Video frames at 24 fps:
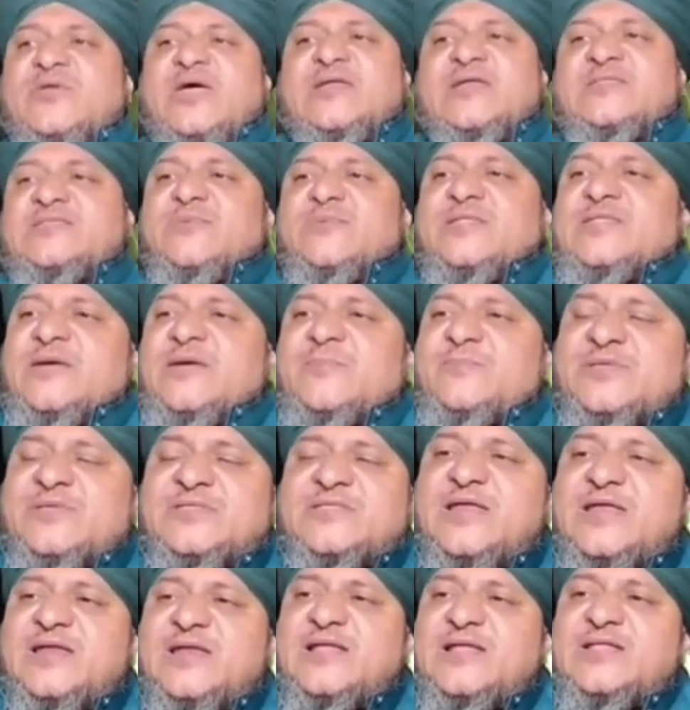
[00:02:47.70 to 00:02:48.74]
अब जाहिर सी बात है कि
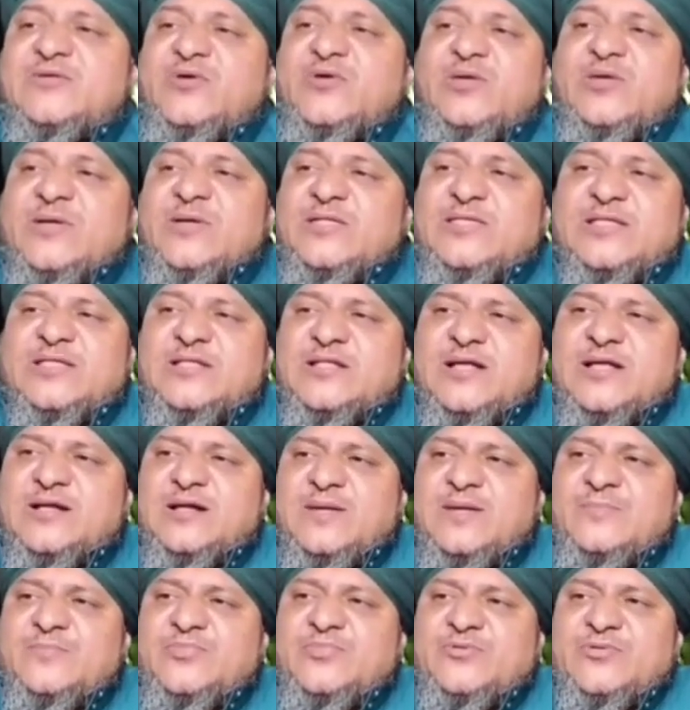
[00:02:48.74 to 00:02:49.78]
पसना लगाना कोई इबादत का
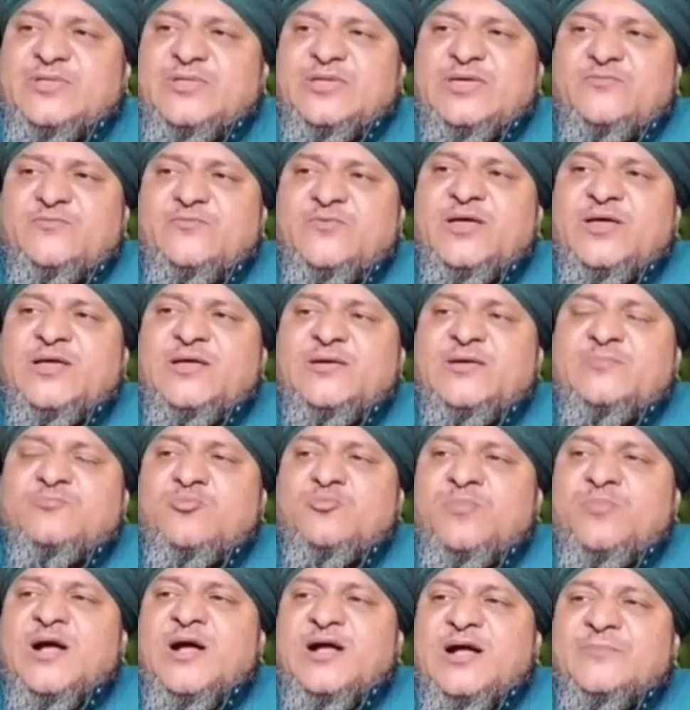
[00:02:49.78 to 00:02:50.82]
काम तो नहीं है वो एक
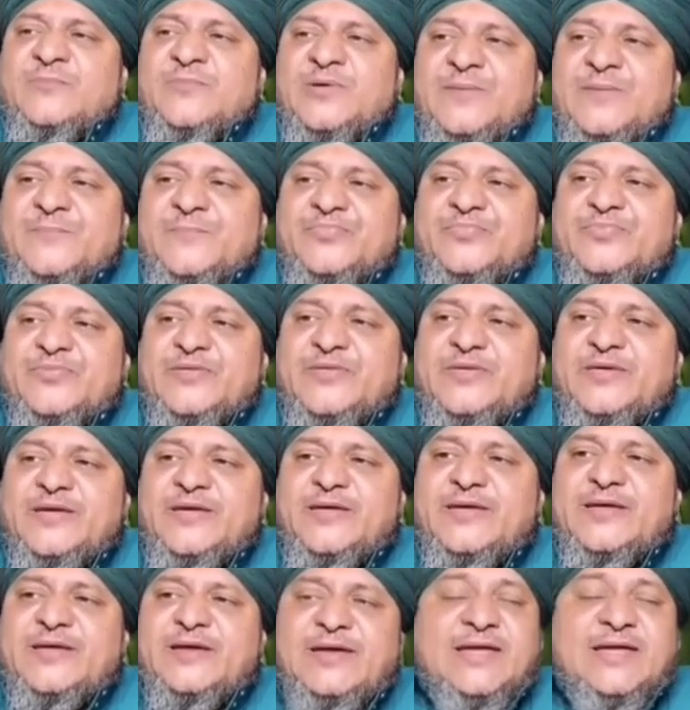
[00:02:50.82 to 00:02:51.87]
मुबाह काम है
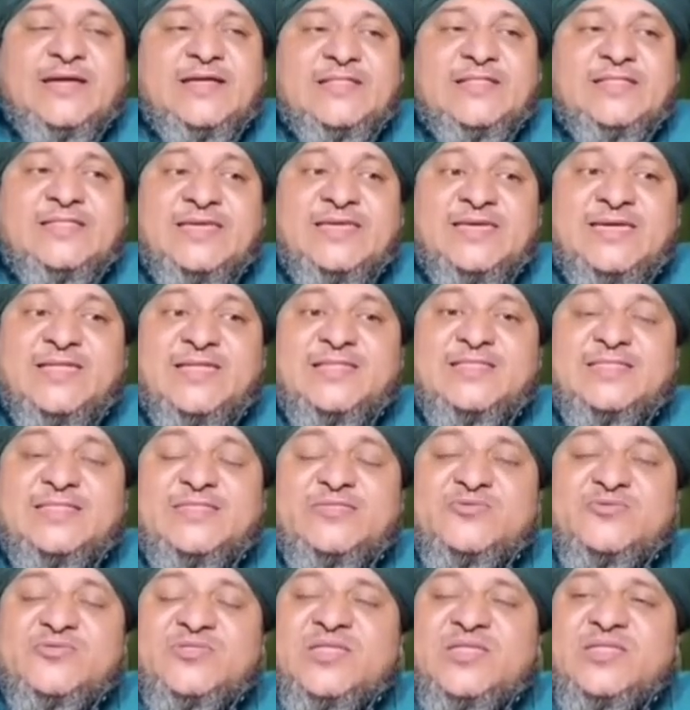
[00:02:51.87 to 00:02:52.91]
लेकिन नीयत
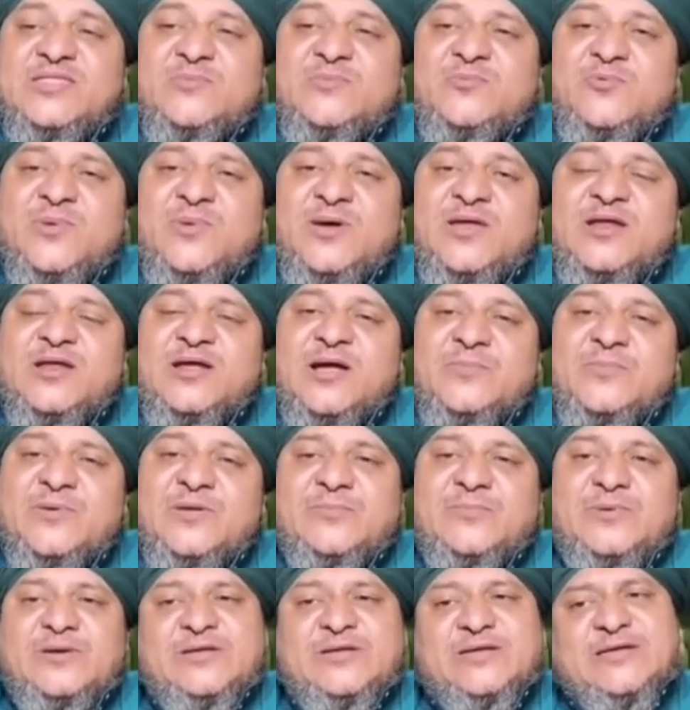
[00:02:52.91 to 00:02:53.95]
सुन्नत मुबारक
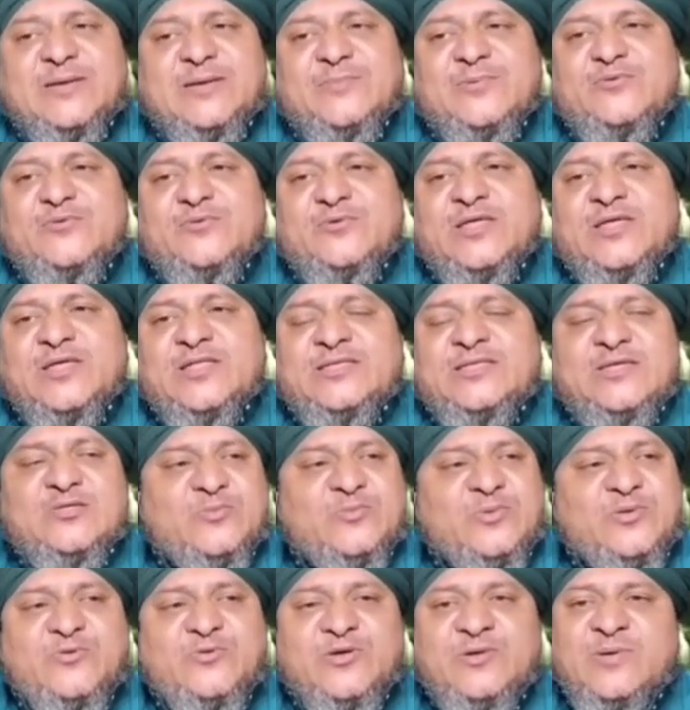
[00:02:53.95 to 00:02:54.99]
पर अमल की शामिल हो जाती है
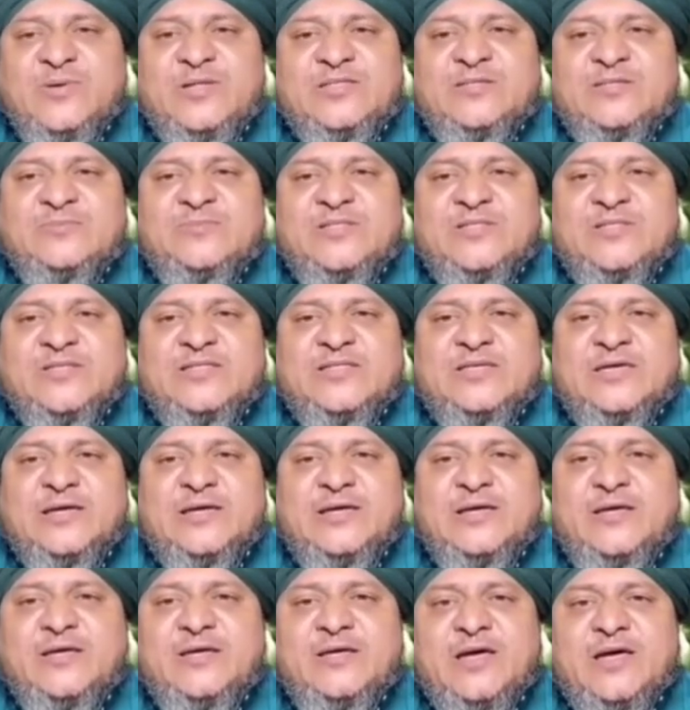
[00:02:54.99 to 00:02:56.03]
तो फिर वो इबादत बन जाता
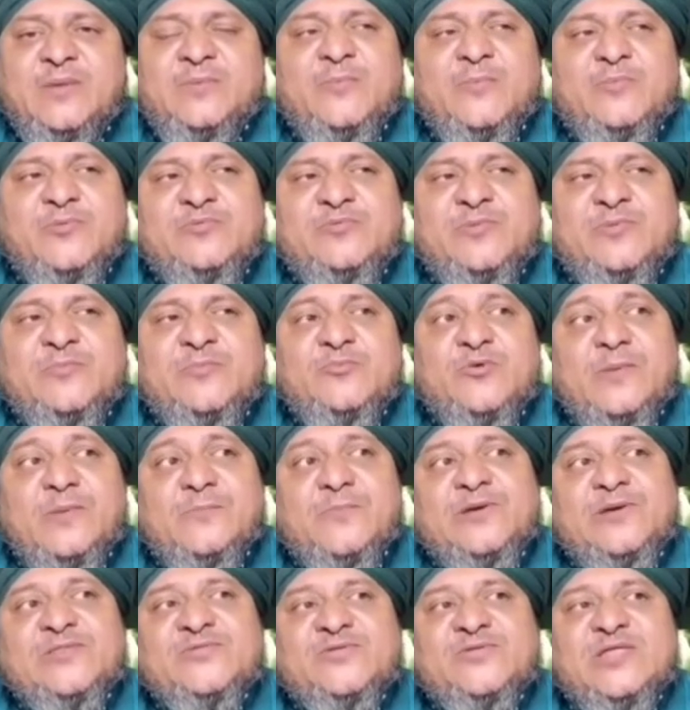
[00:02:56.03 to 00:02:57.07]
है अब आप उस पर
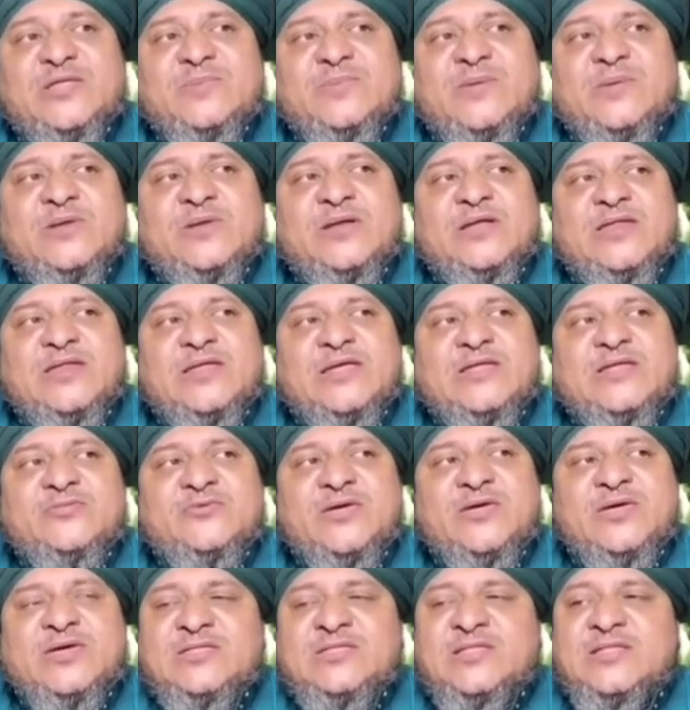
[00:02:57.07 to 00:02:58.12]
मुकम्मल सुन्नत पर अमल करेंगे
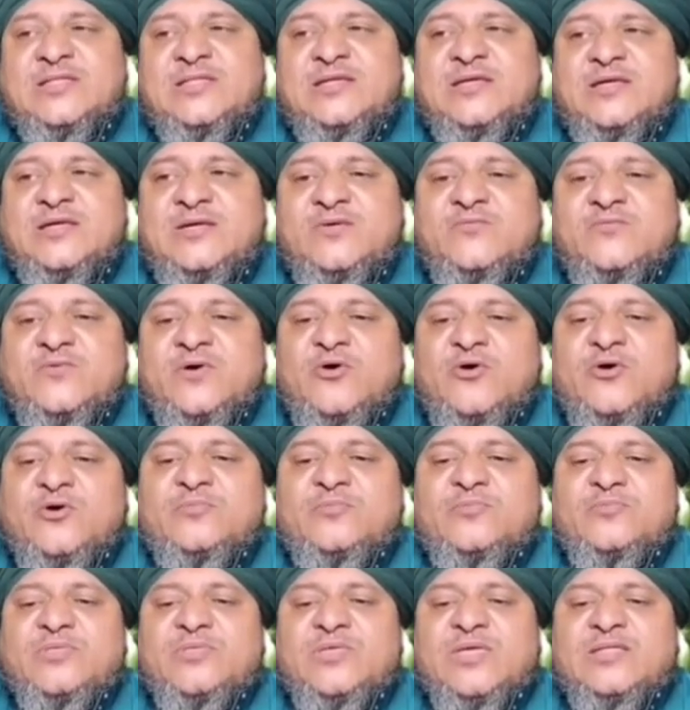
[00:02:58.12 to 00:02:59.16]
तो यकीन
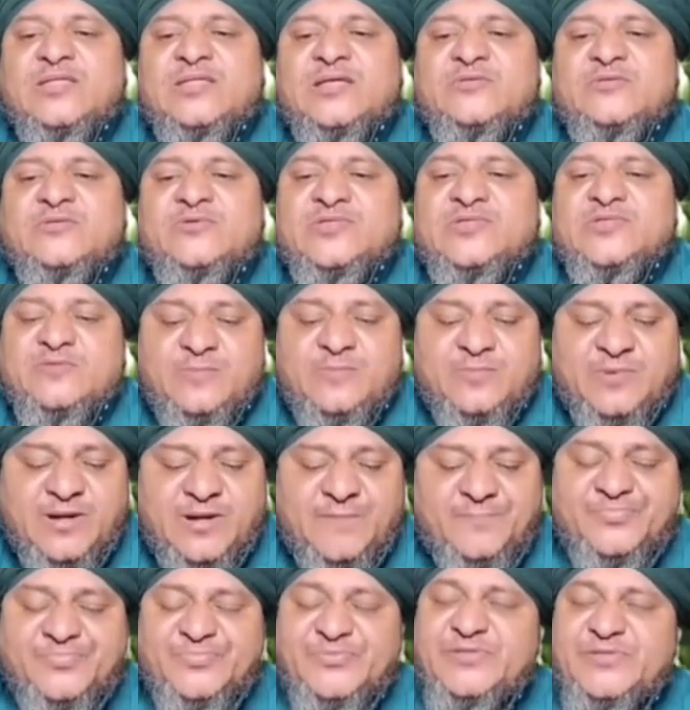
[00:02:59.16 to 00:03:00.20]
और ज़्यादा अदर सवाब
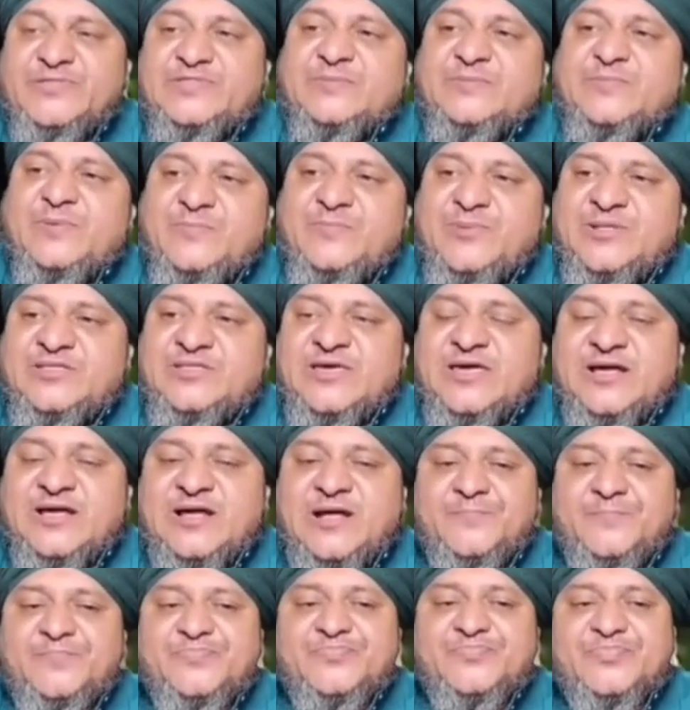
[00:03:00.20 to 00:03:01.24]
का सबब बन
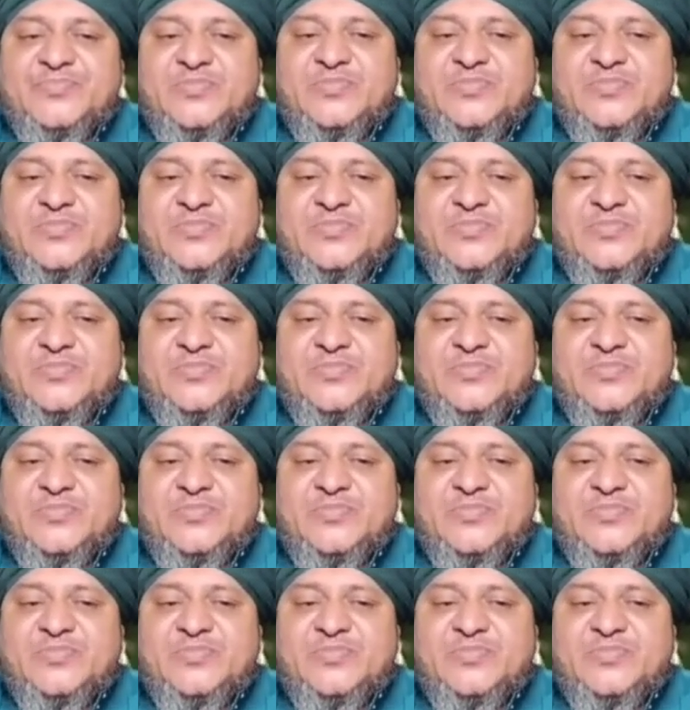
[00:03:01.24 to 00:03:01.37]
जाएगा